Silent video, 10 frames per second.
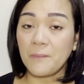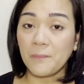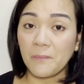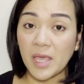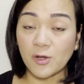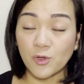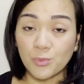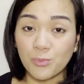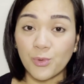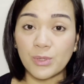
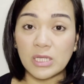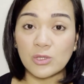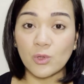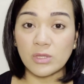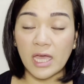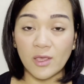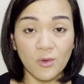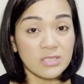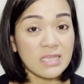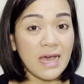mayroon po nito
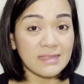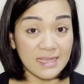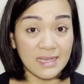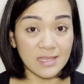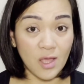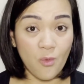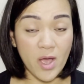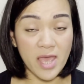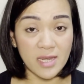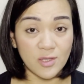tayo sa ating
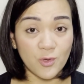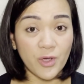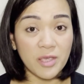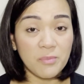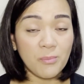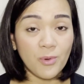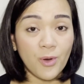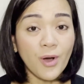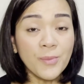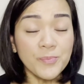katawan. Yung iba
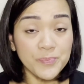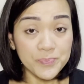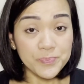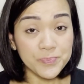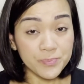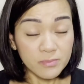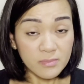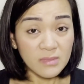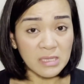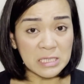po
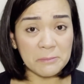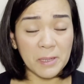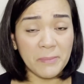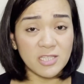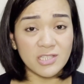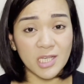nagpapa-inject